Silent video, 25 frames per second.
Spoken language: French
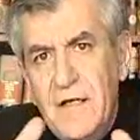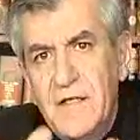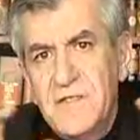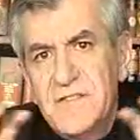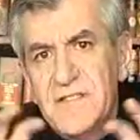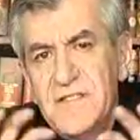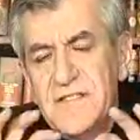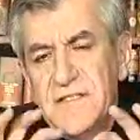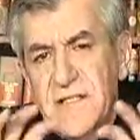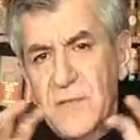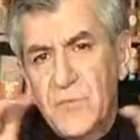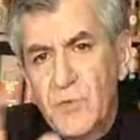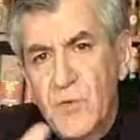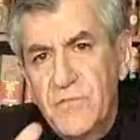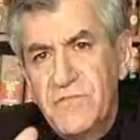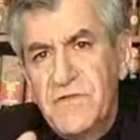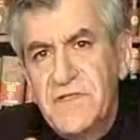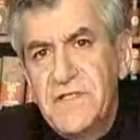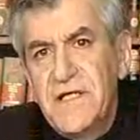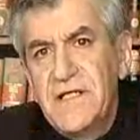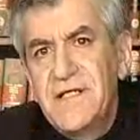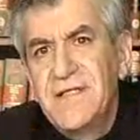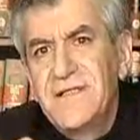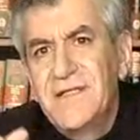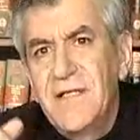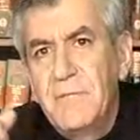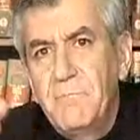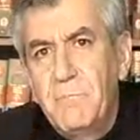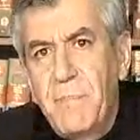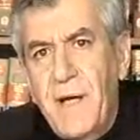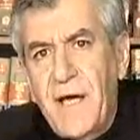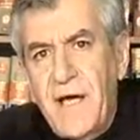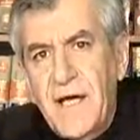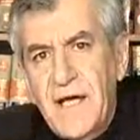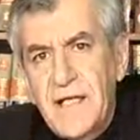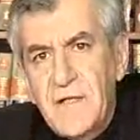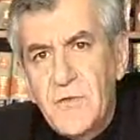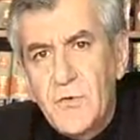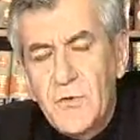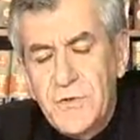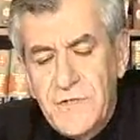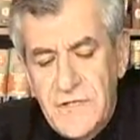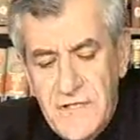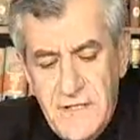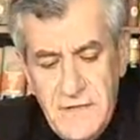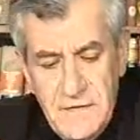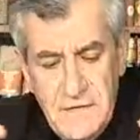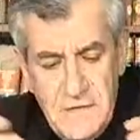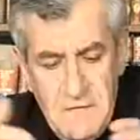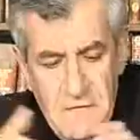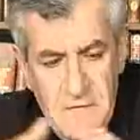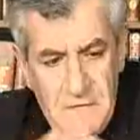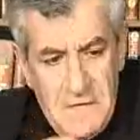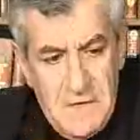à un système de finalité prédonné,